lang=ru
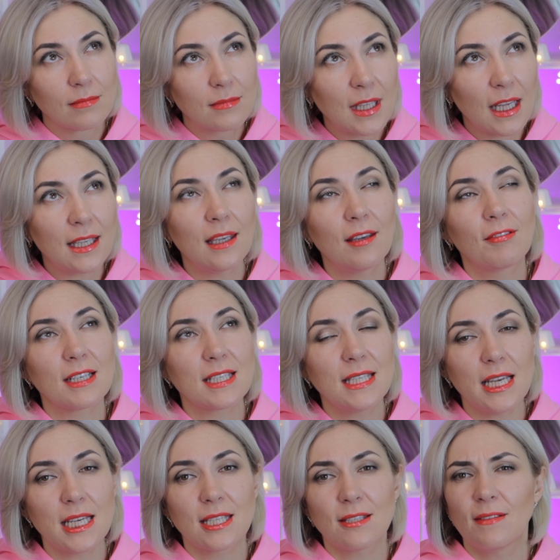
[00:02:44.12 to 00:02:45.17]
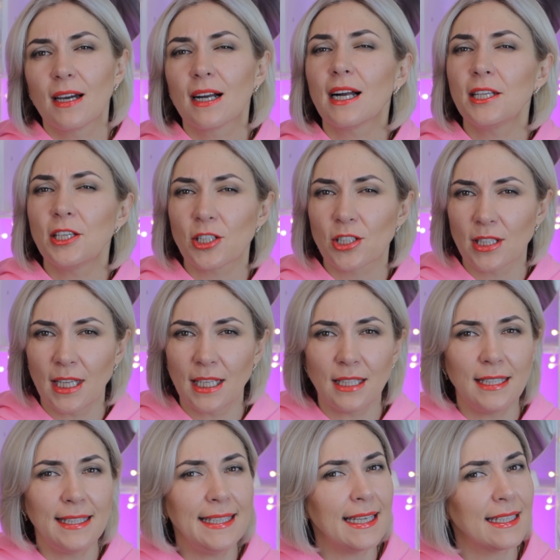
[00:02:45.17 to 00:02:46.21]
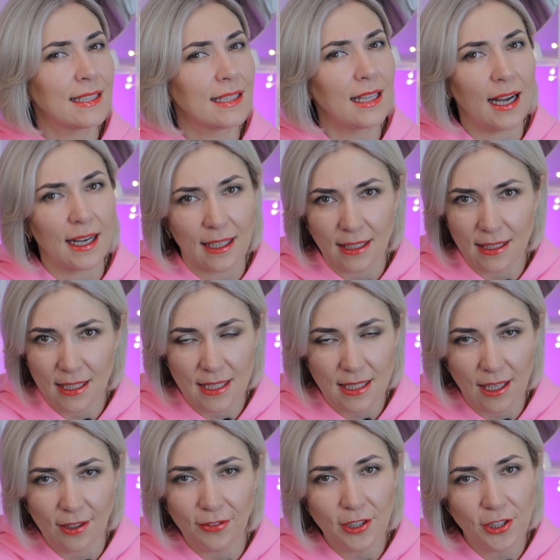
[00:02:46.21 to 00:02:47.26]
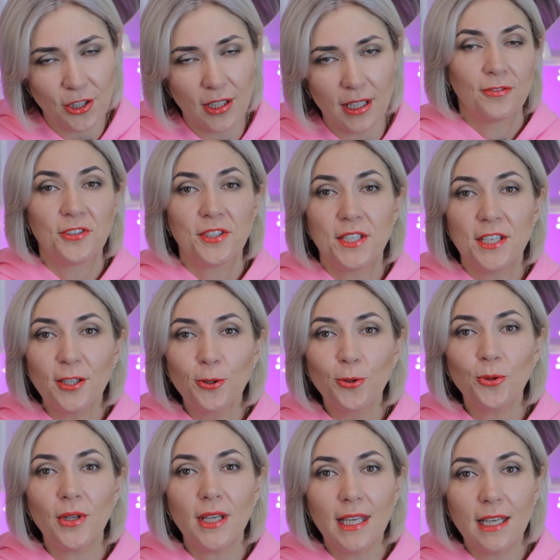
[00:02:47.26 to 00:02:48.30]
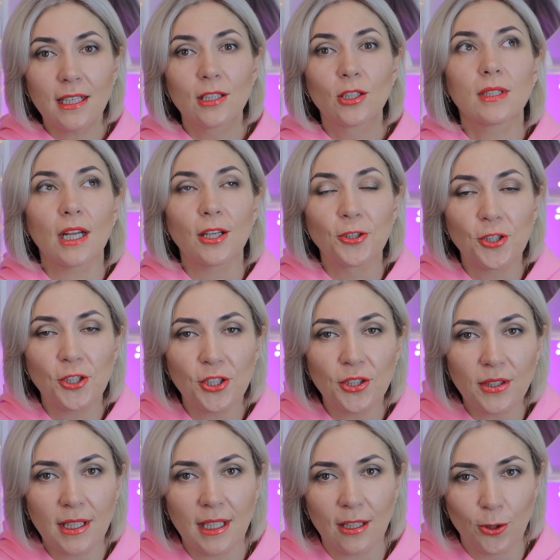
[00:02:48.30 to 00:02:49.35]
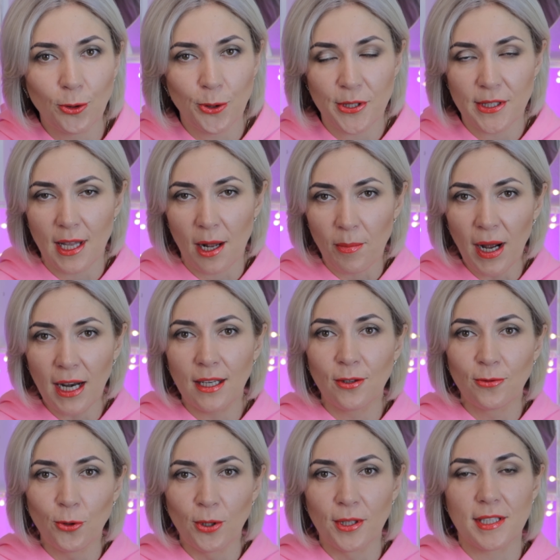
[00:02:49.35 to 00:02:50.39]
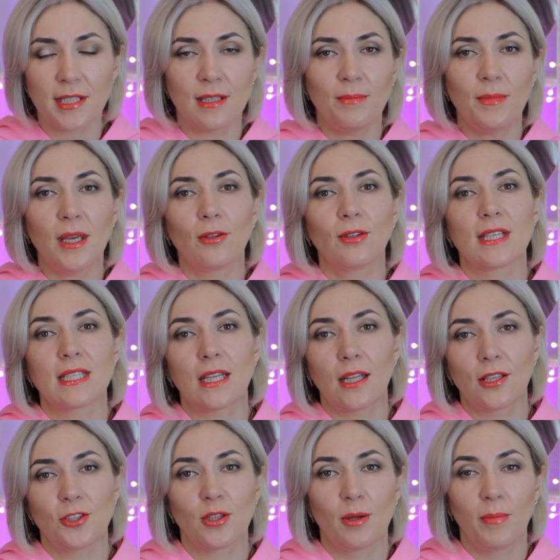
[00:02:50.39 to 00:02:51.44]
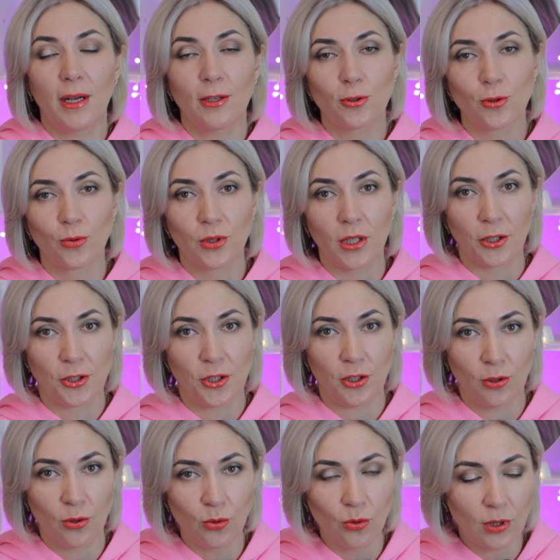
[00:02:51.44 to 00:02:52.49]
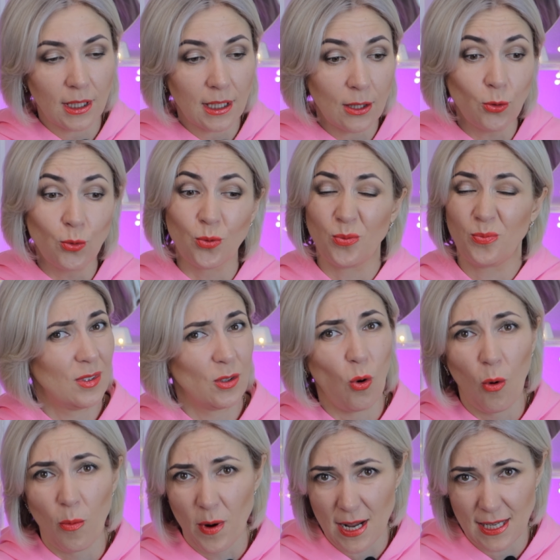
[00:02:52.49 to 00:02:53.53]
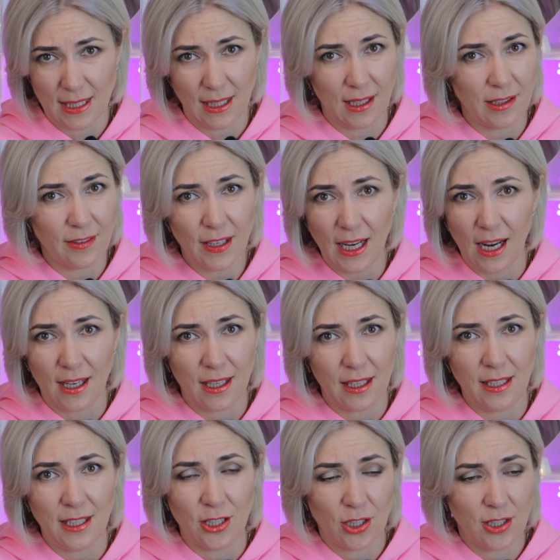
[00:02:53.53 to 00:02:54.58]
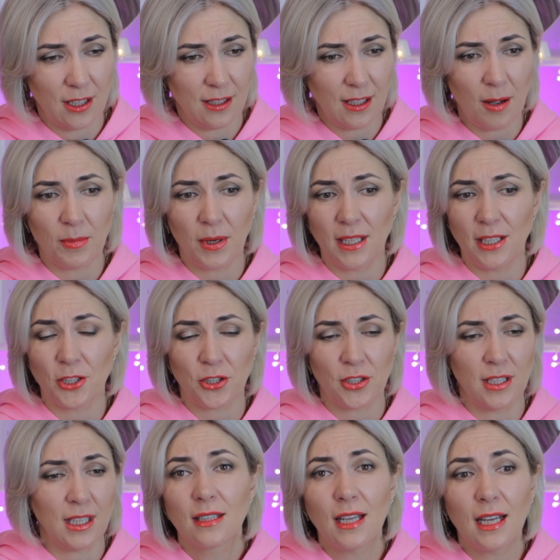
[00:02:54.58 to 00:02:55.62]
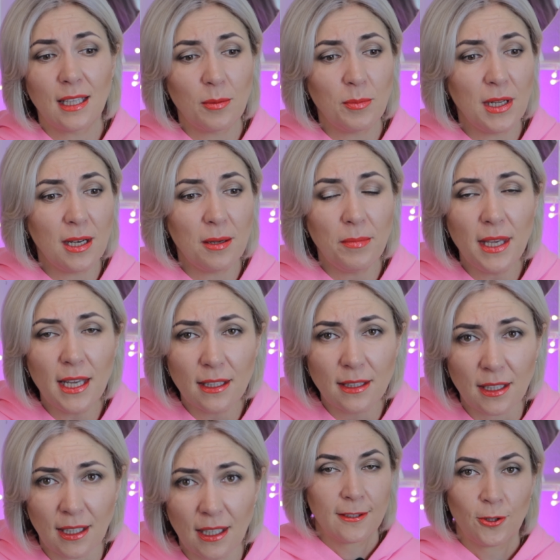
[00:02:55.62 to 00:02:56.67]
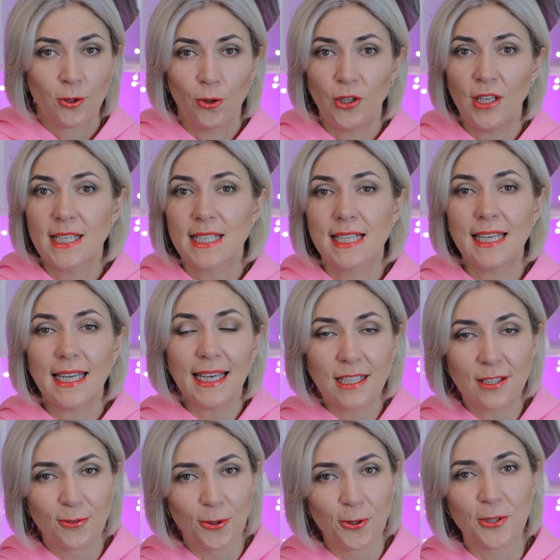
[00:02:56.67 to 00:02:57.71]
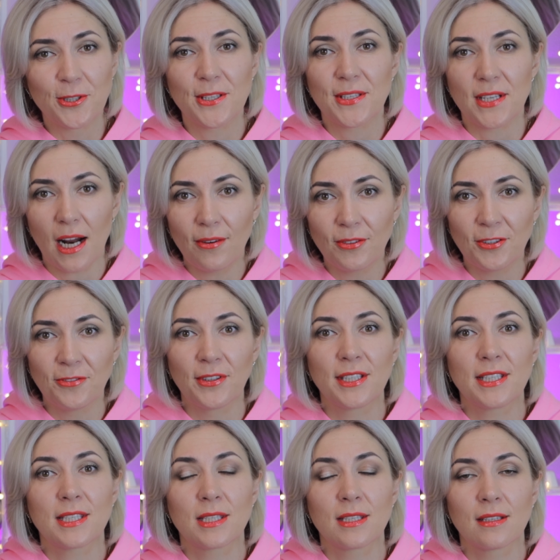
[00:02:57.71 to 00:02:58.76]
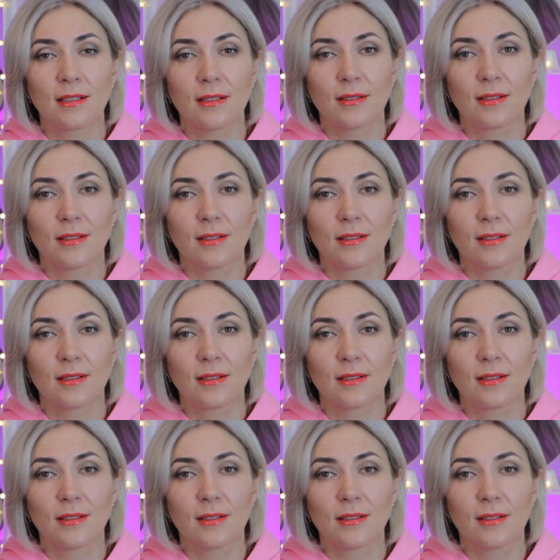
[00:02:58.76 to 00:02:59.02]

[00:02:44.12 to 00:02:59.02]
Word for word: такие воздействия, конечно, не так катастрофичны в силу их толщины. То есть нормальные волосы имеют достаточно большую толщину, ну, образно говоря, конечно. Там, конечно, наномиллиметры, но если эти волосы сравнивать с